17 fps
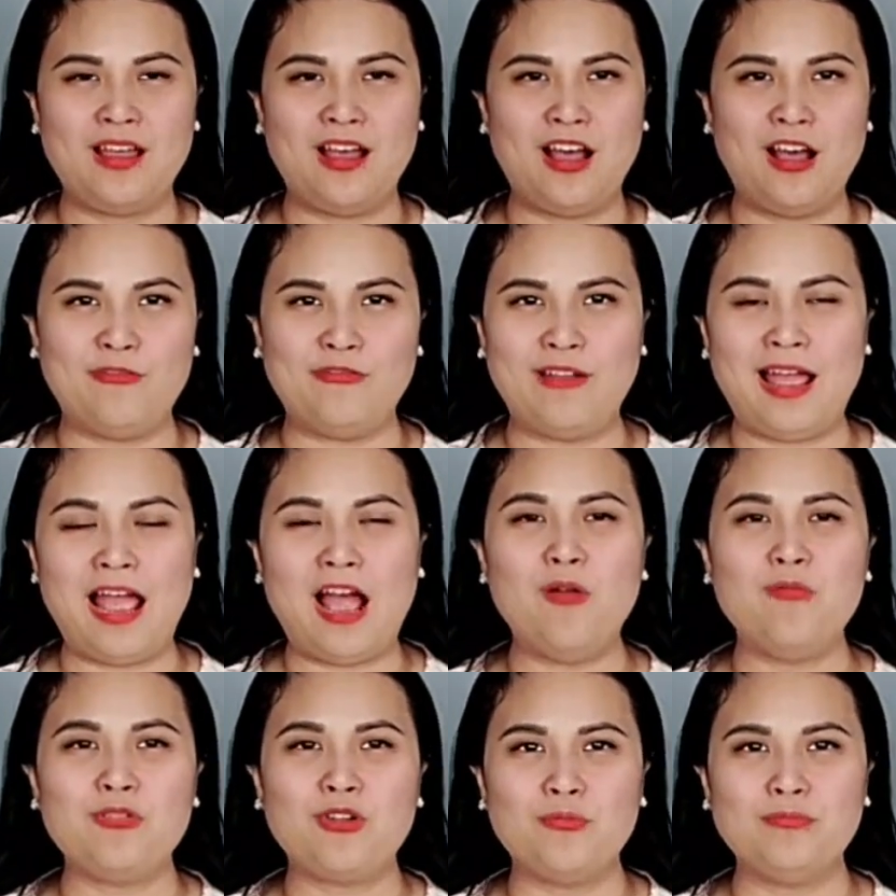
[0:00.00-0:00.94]
à, và
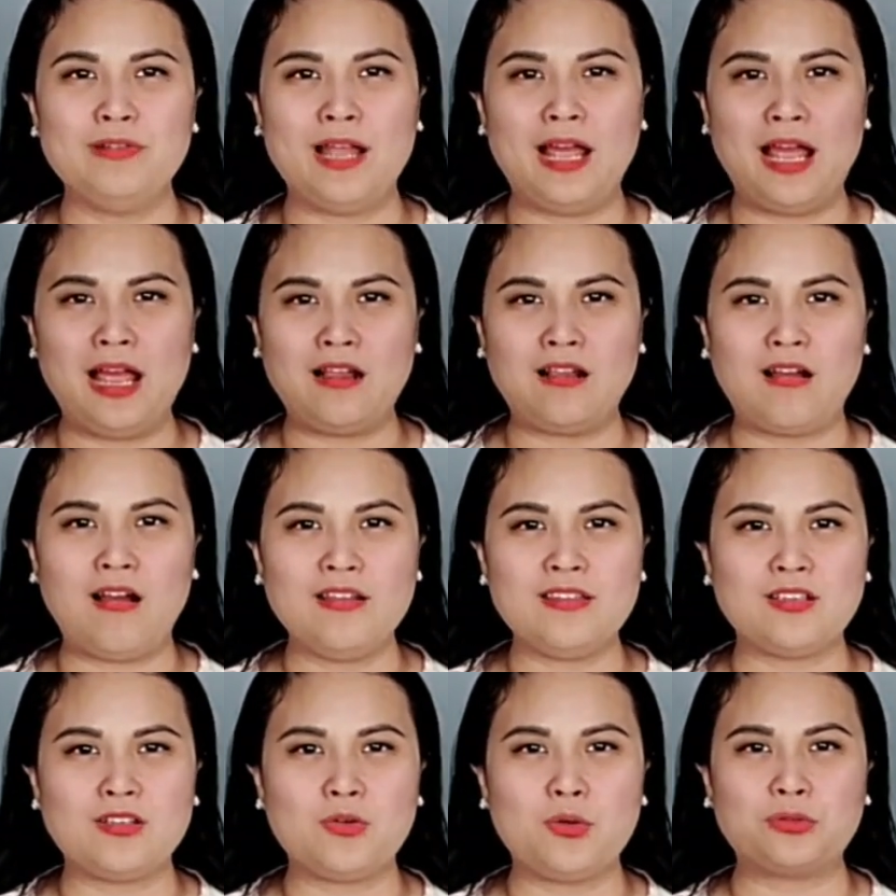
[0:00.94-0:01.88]
ông cũng đã có
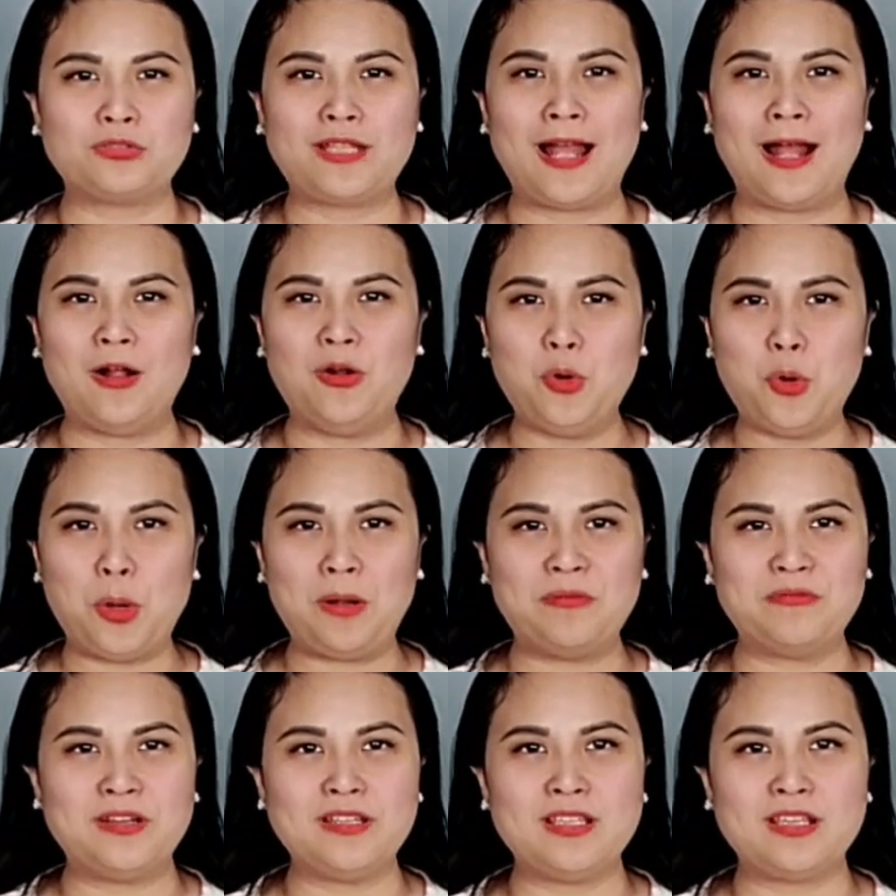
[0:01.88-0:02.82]
những cuộc thảo
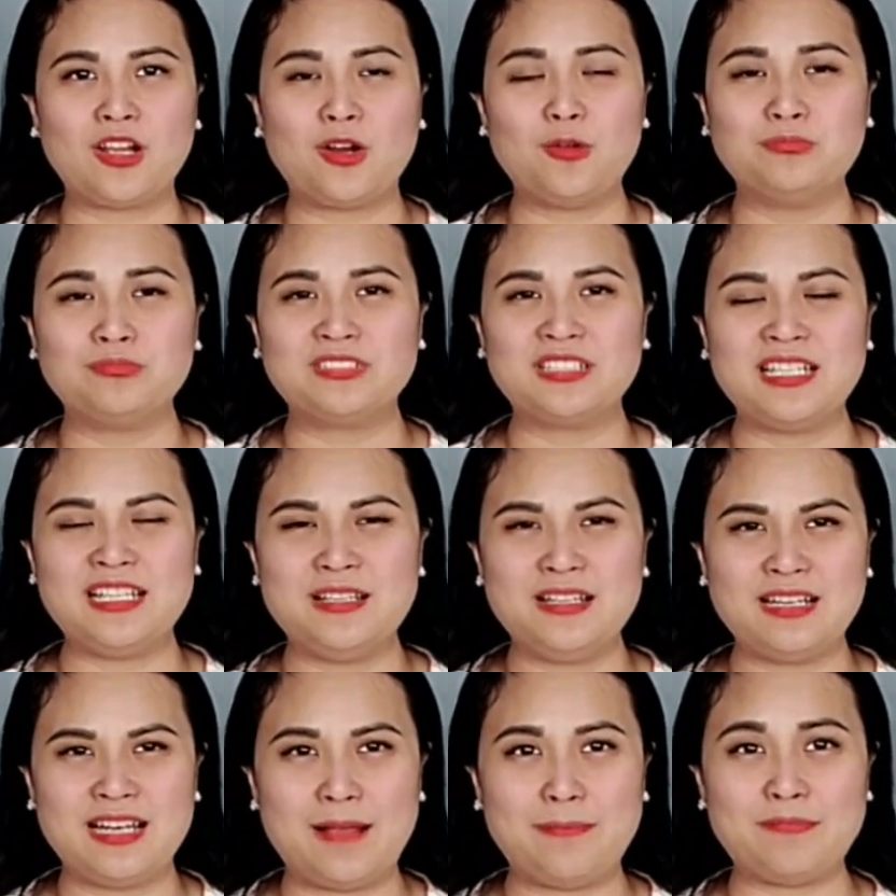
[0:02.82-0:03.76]
luận với những công
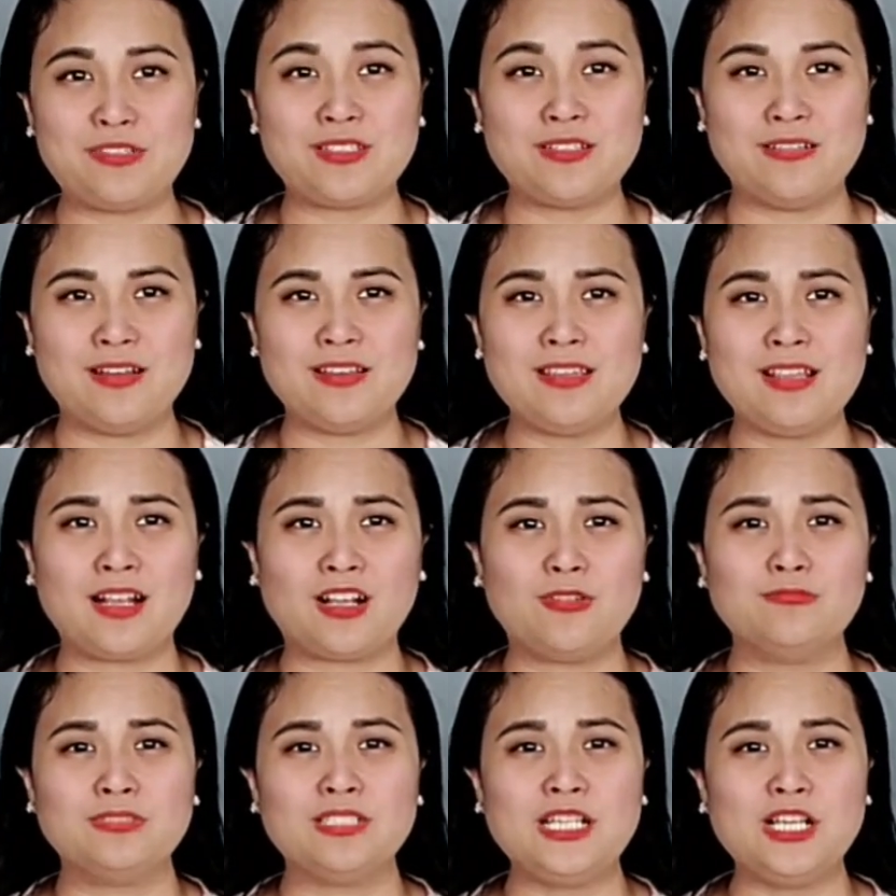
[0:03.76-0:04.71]
ty làm sữa như là
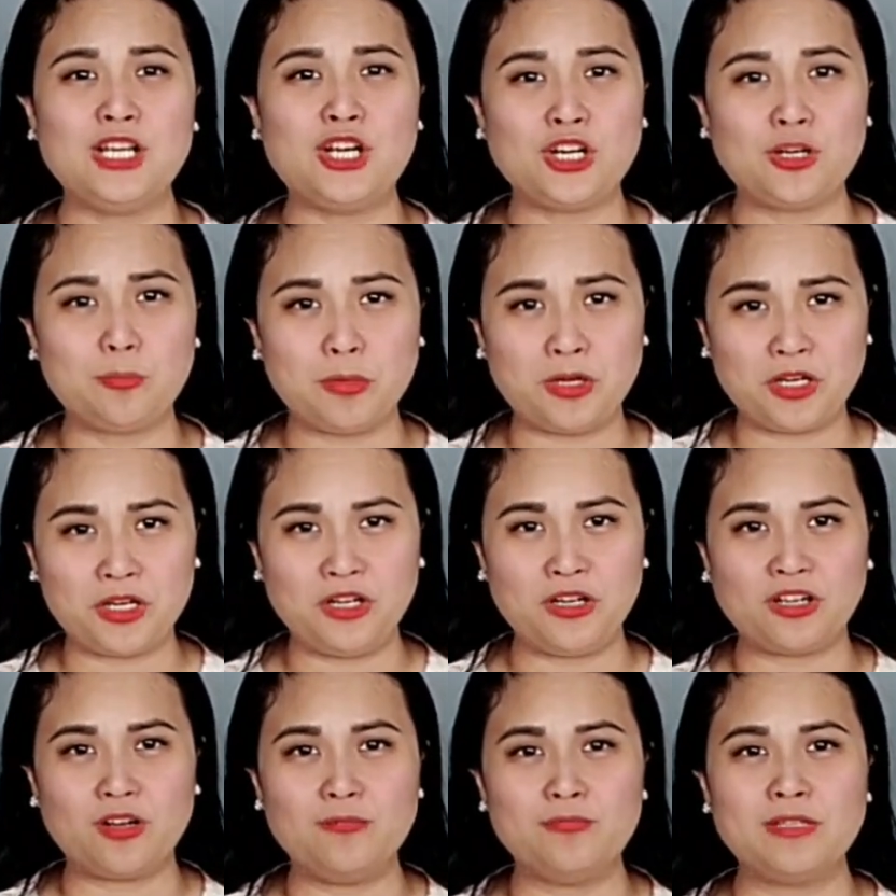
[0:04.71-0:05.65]
công ty
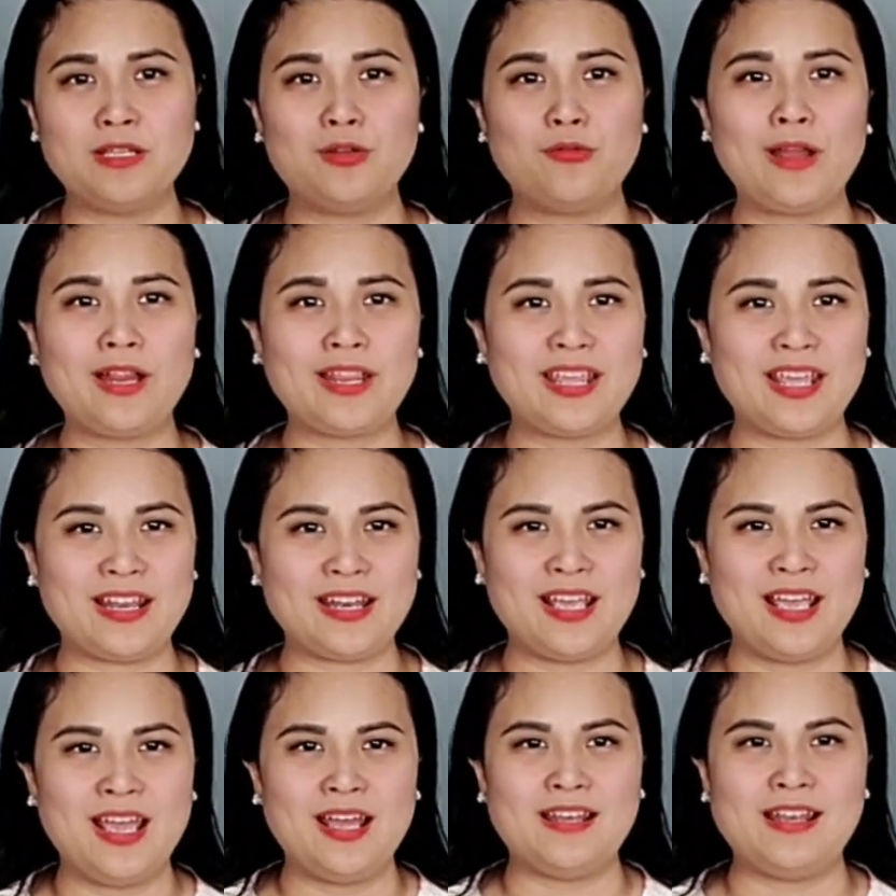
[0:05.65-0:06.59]
Gerber, công ty Reckitt
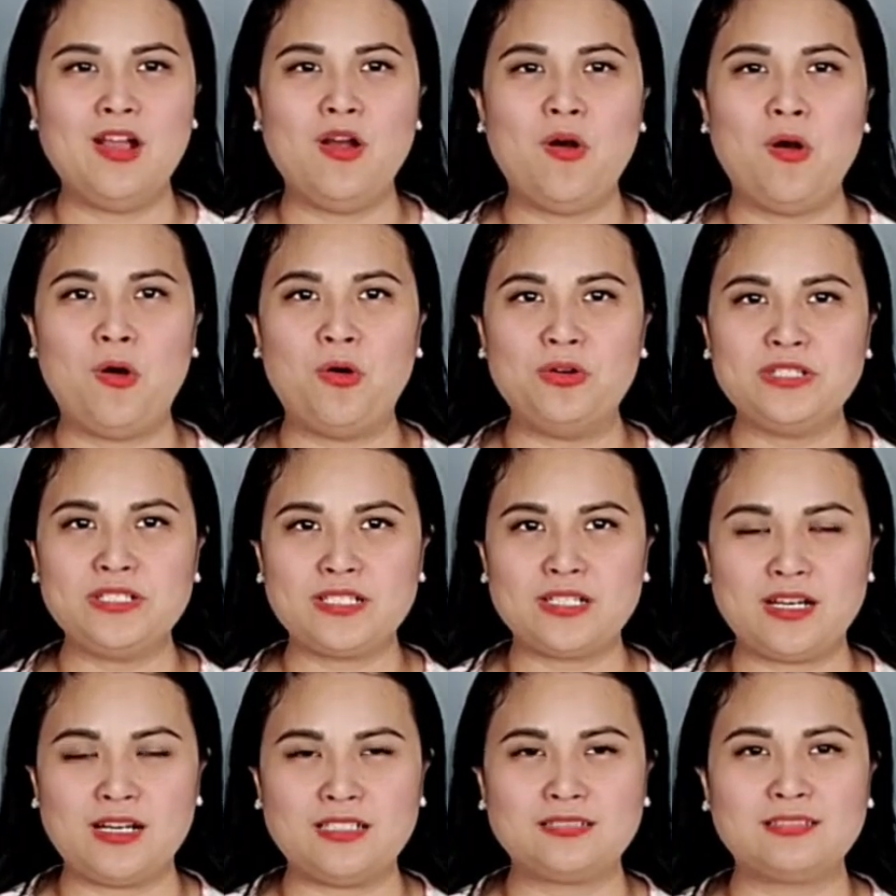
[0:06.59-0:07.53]
để hỗ trợ
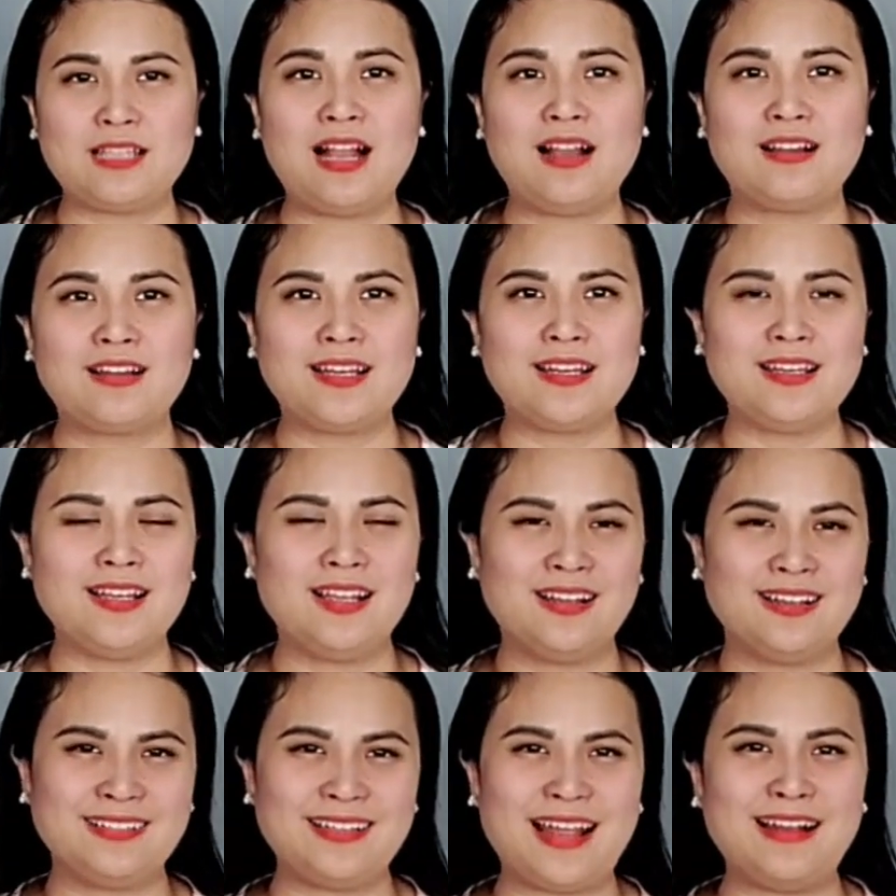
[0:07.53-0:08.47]
trợ tăng cái
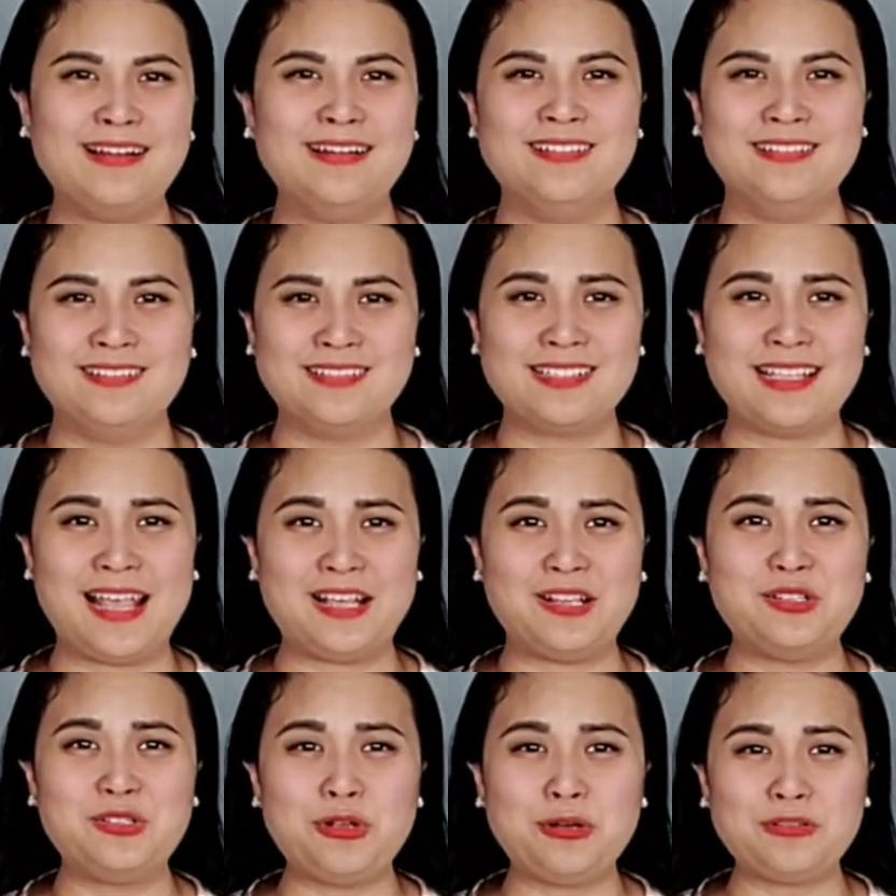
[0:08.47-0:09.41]
năng lượng
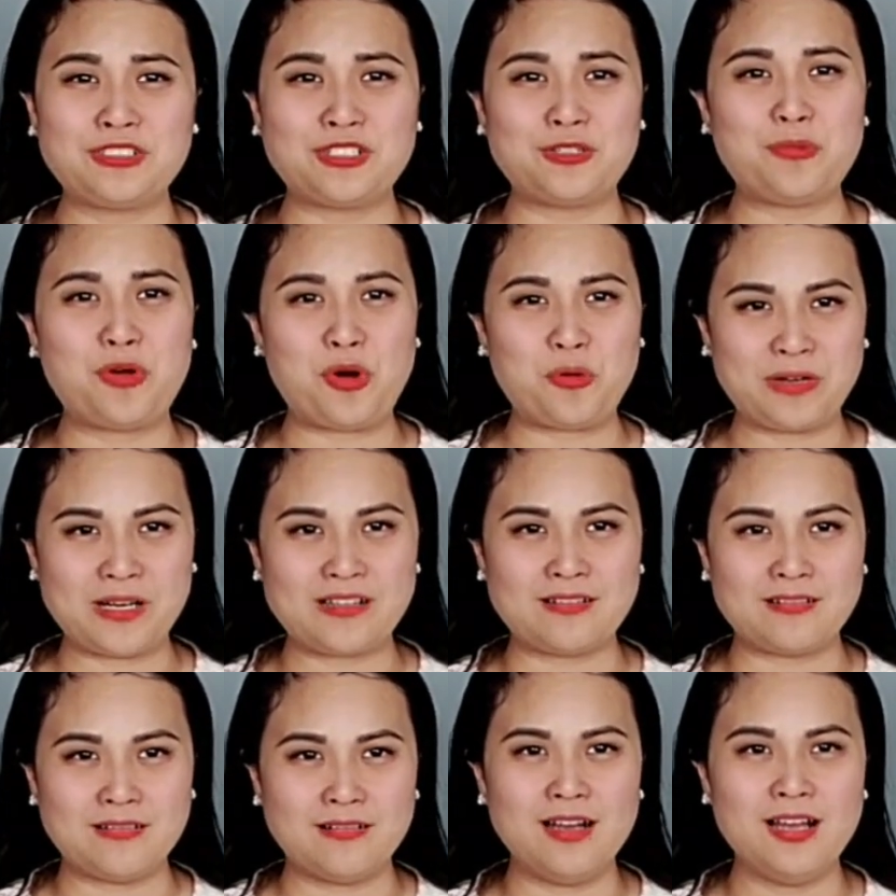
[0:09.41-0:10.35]
sản xuất sữa bột ra
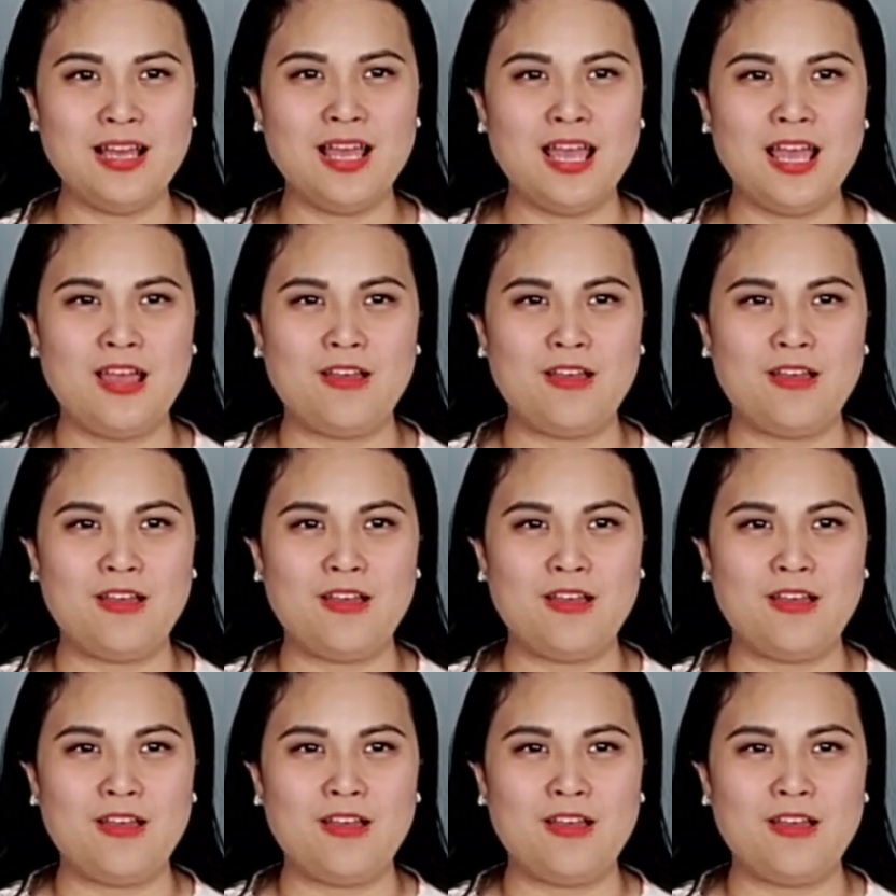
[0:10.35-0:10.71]
nữa